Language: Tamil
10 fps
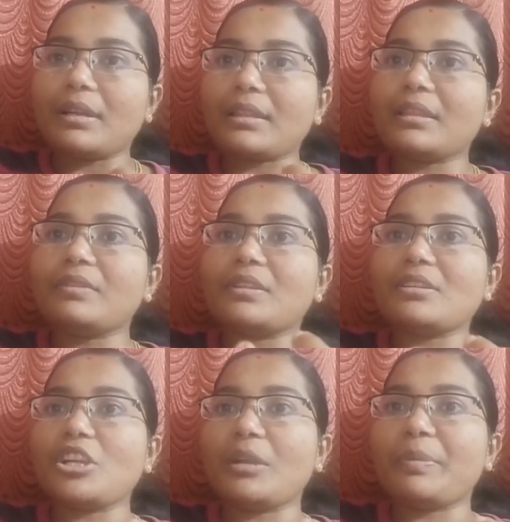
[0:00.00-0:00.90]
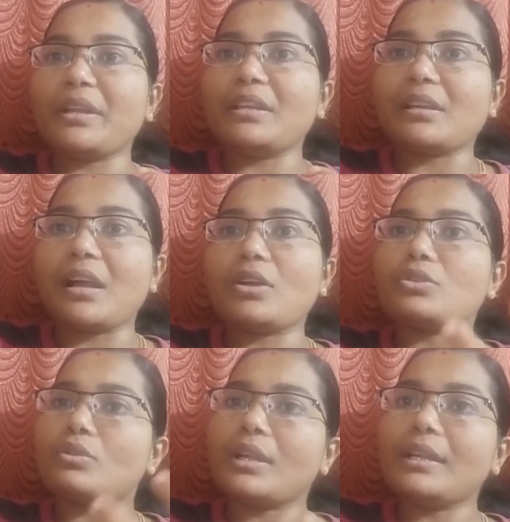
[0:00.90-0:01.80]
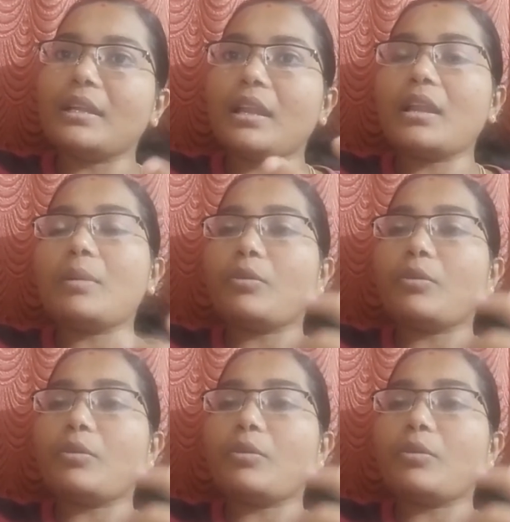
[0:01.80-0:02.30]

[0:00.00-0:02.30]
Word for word: ரத்தம் வந்து ஷேர் பண்ணிகிட்டு இருக்காங்க ஸோ தட் என்னென்னா